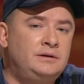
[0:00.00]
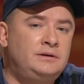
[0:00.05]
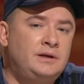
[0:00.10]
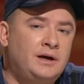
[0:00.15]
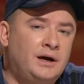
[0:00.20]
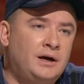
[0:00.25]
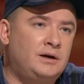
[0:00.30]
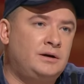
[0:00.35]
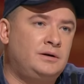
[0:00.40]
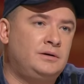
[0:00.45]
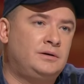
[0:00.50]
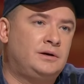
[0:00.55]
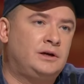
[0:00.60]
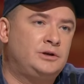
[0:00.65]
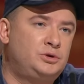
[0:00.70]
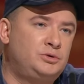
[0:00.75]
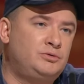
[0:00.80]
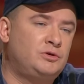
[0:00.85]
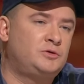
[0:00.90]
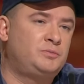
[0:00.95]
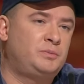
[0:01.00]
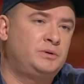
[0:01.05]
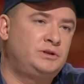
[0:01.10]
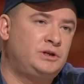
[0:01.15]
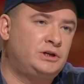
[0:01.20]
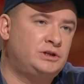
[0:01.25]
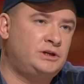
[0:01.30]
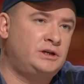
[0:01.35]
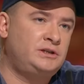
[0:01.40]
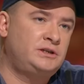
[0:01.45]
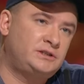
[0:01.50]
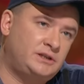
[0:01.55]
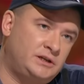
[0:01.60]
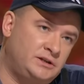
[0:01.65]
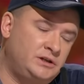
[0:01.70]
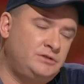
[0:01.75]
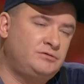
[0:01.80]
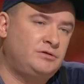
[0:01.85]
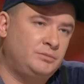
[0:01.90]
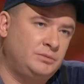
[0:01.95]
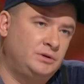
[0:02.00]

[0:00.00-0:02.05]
Я хочу вас поддержать и сказать вам